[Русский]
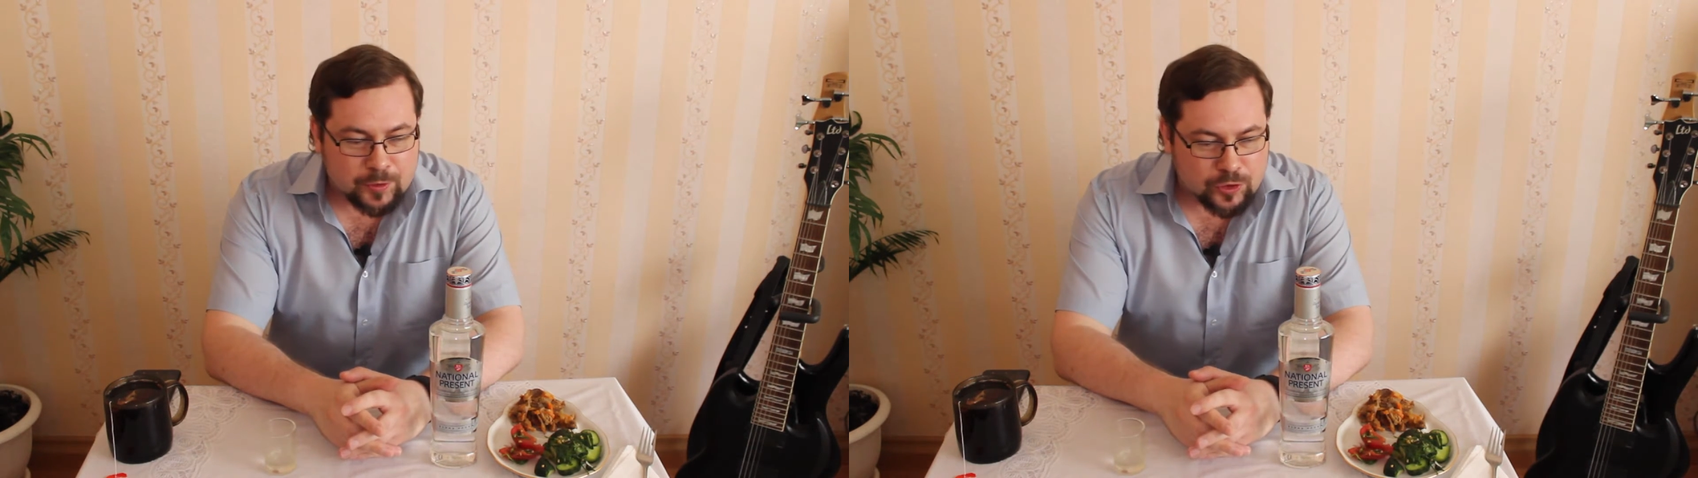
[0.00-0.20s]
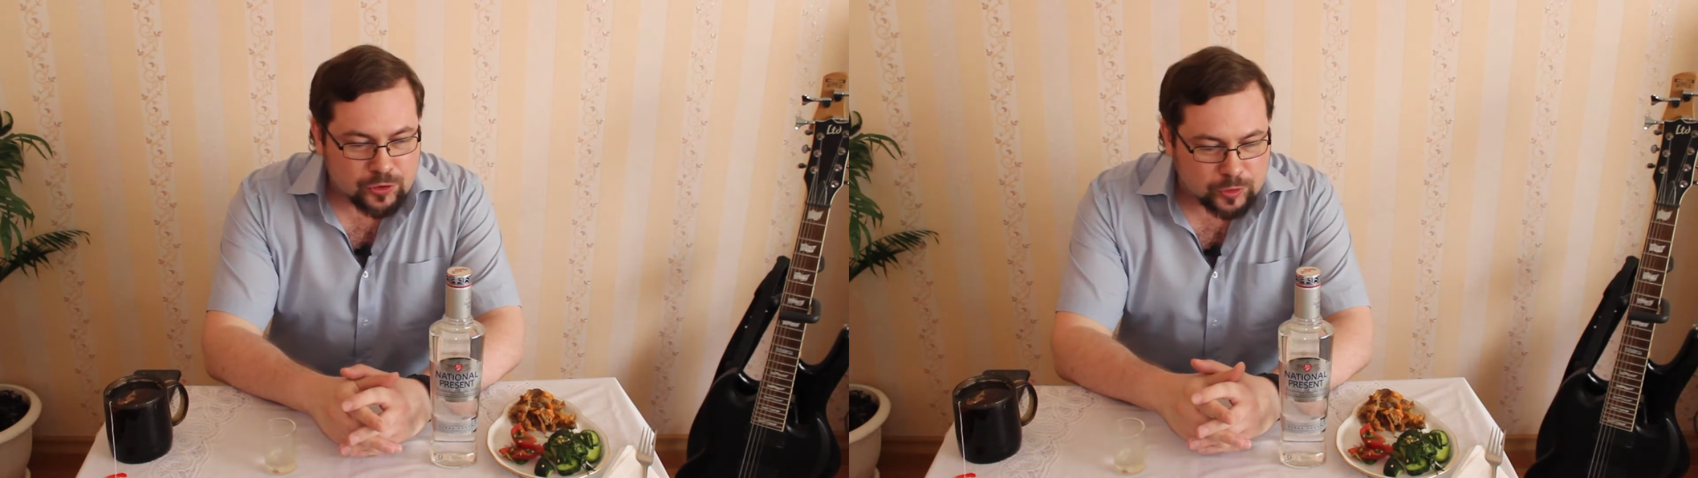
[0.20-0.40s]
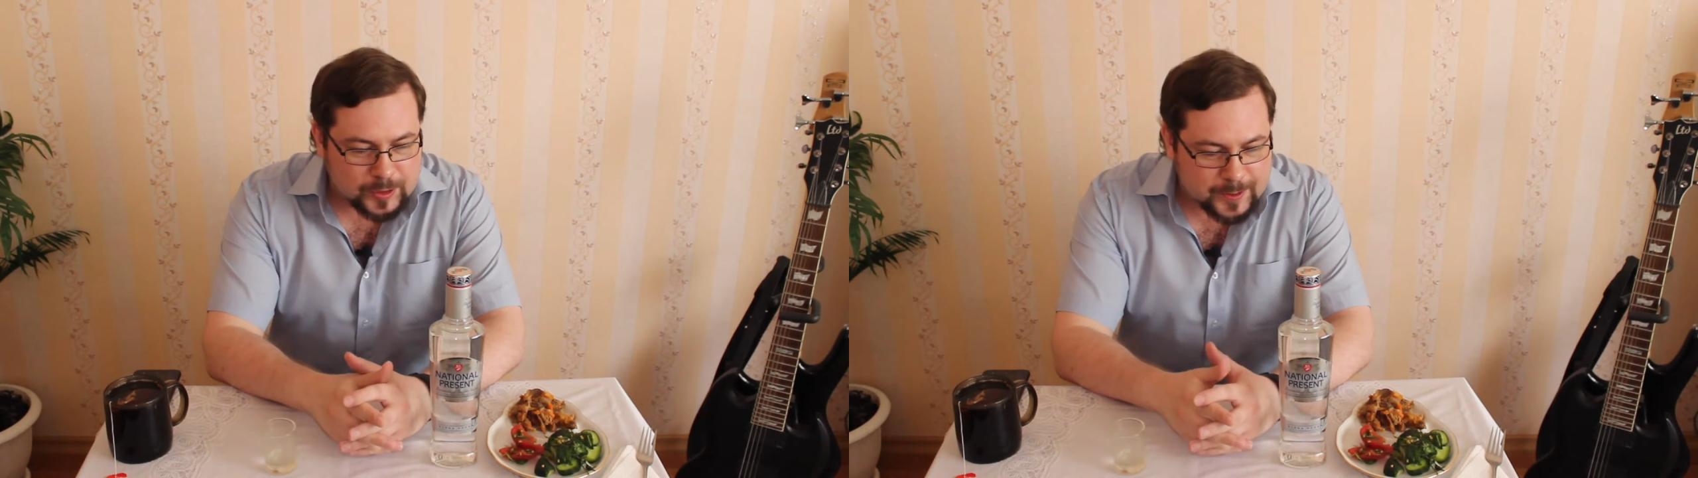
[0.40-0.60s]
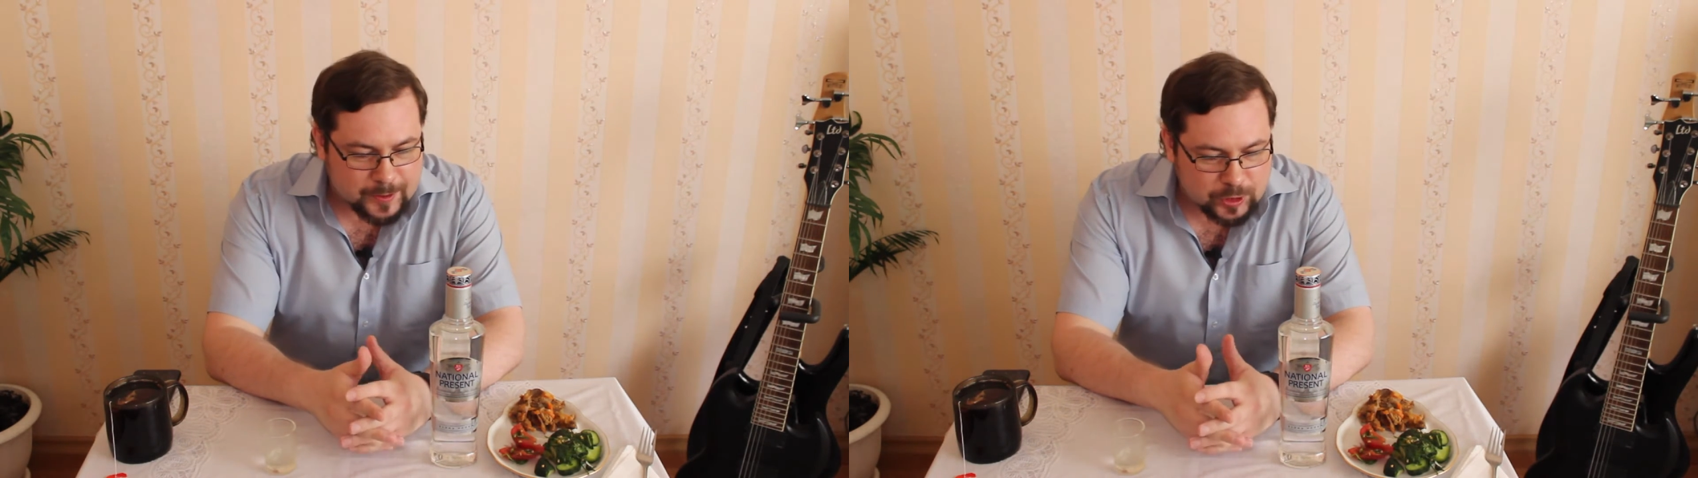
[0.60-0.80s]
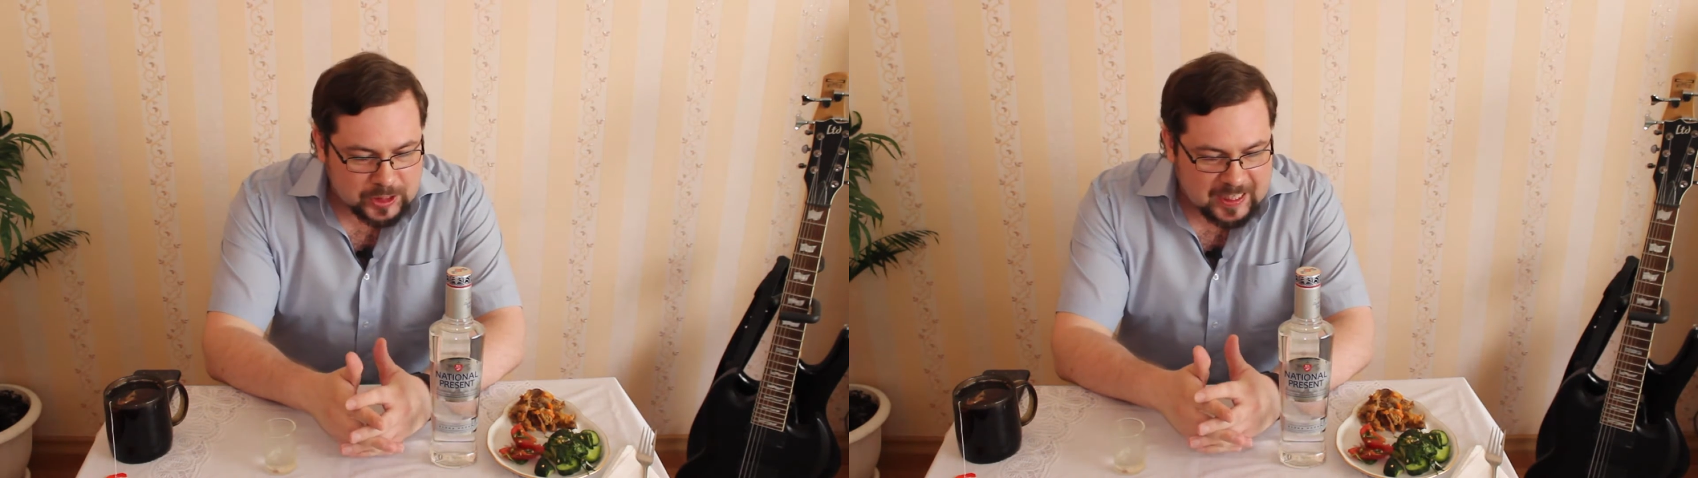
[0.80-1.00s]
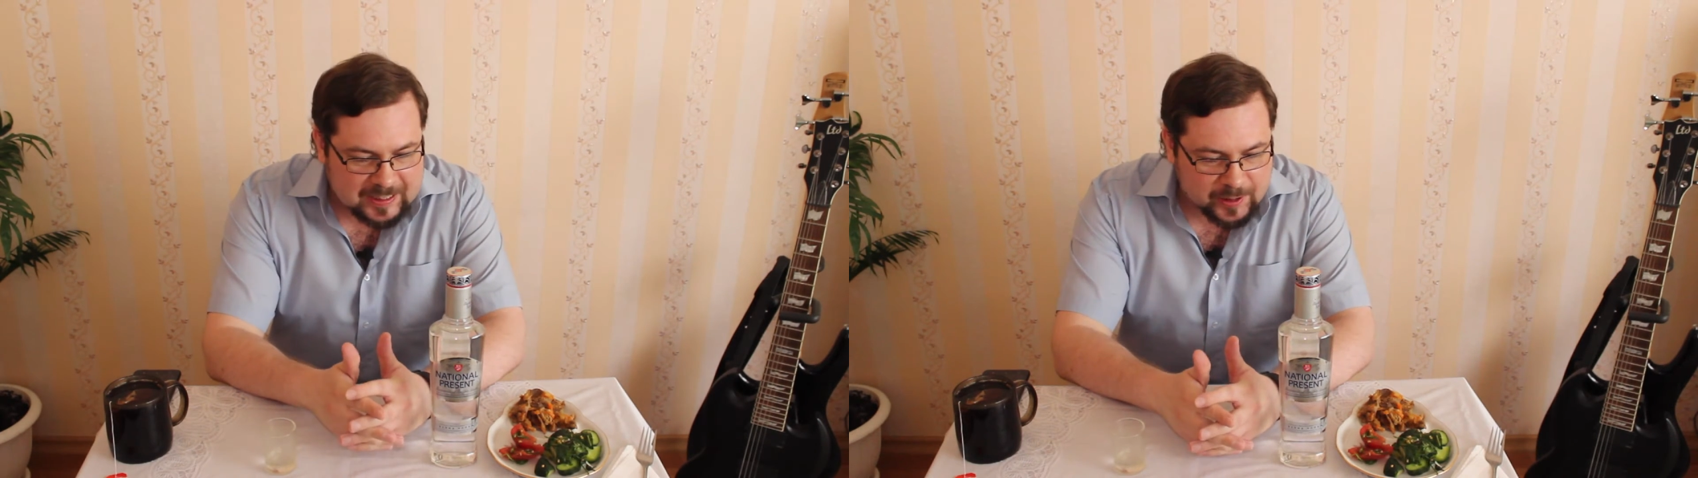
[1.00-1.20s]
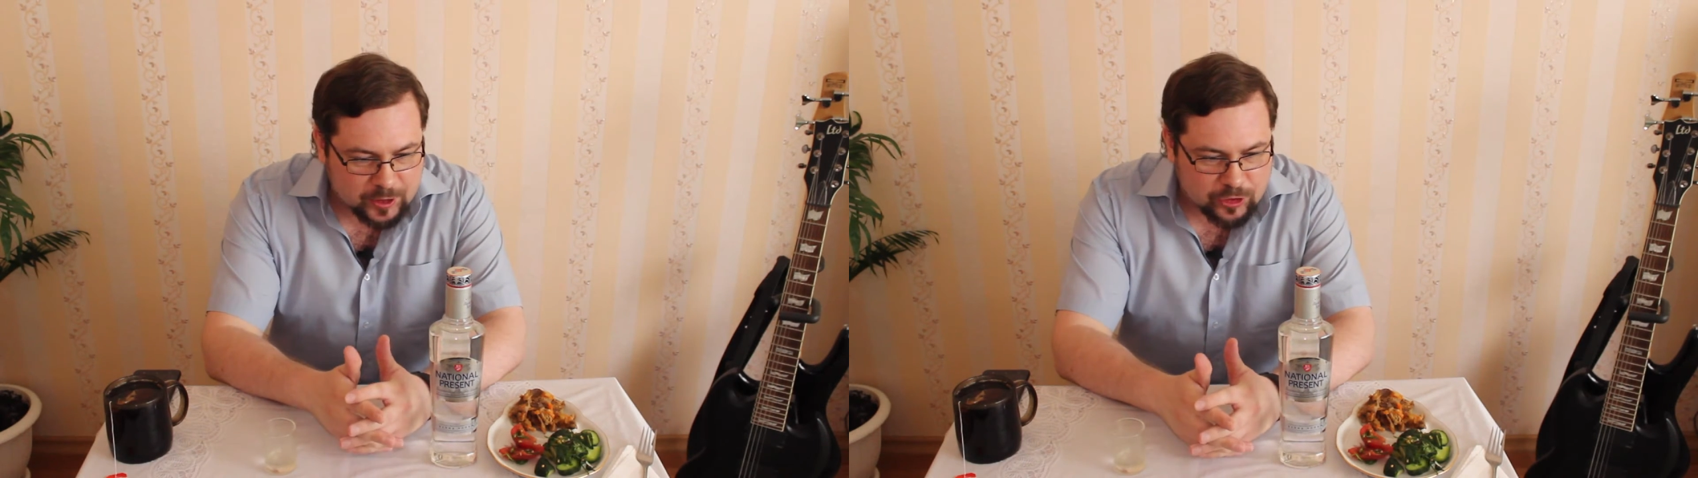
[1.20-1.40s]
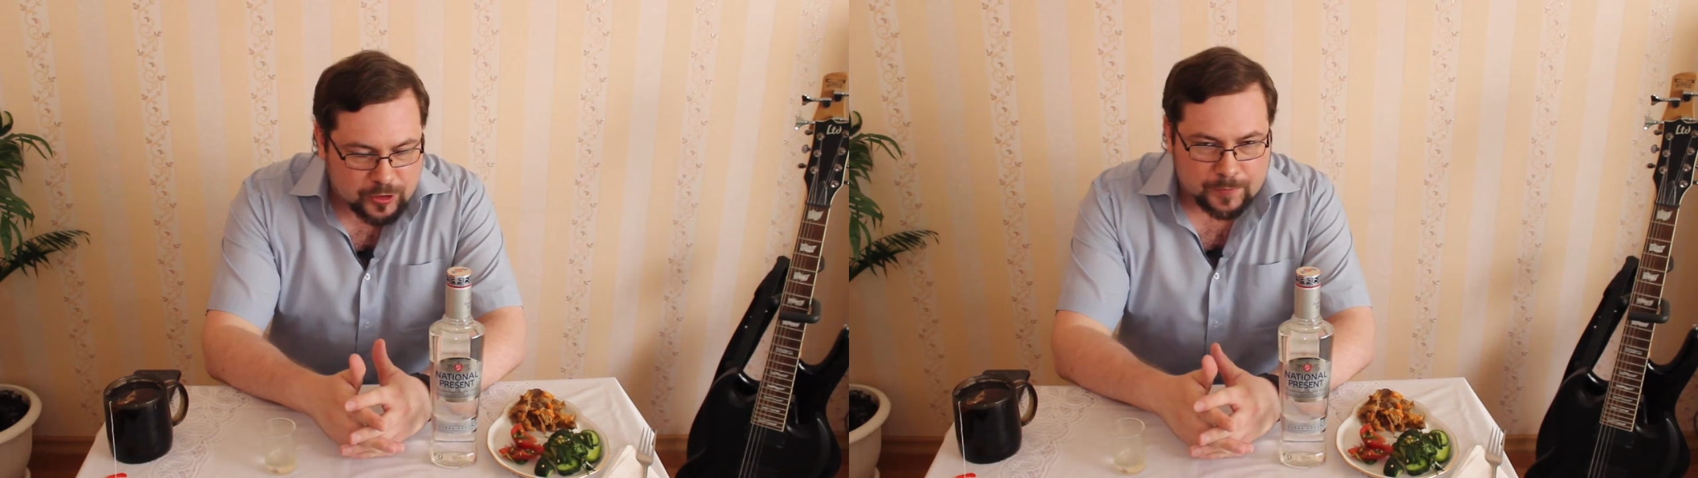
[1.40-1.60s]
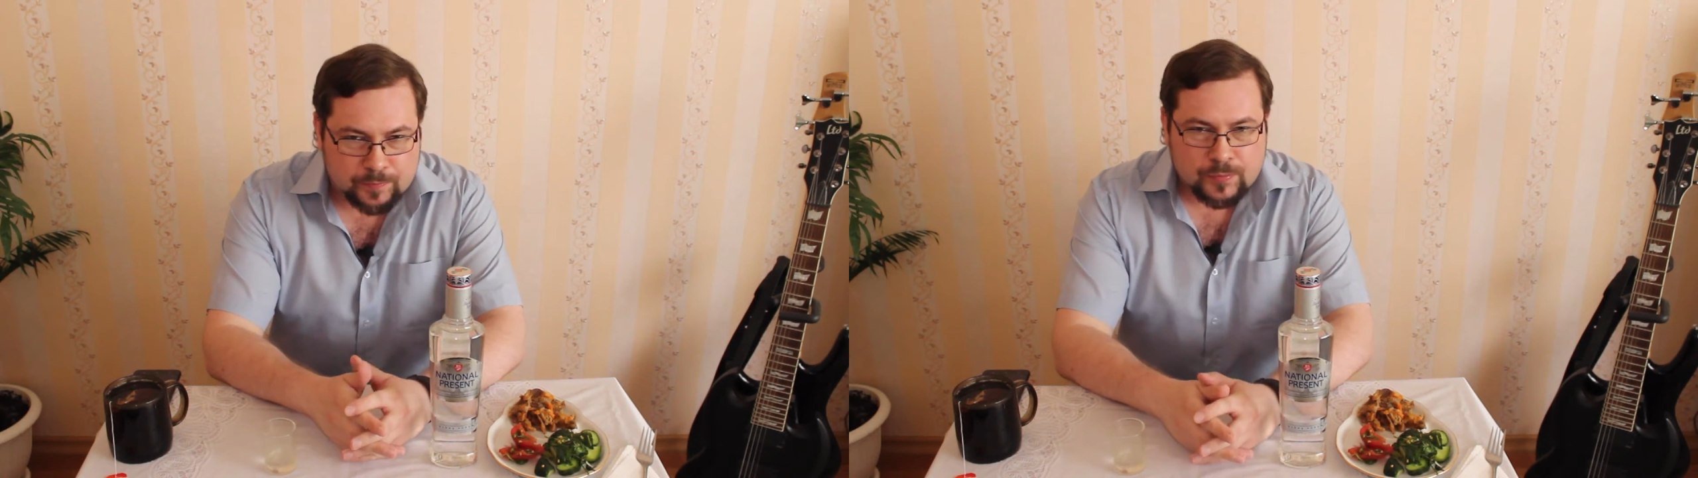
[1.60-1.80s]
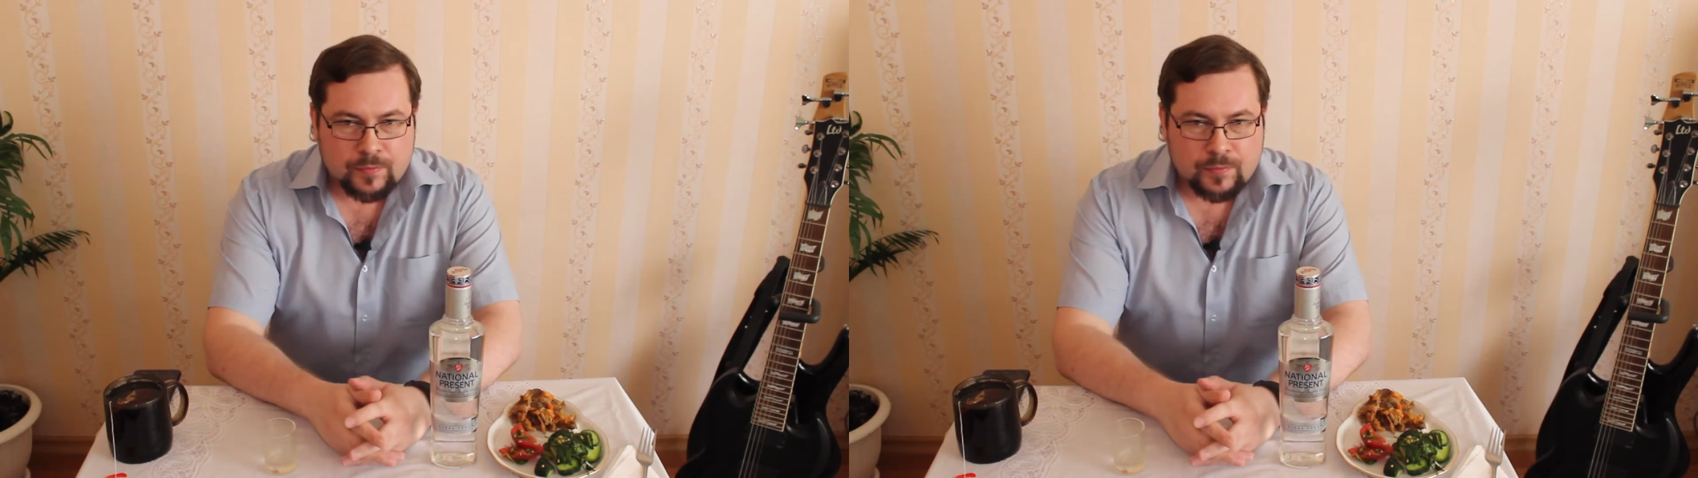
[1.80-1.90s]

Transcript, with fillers: хоть что-то действительно отличное.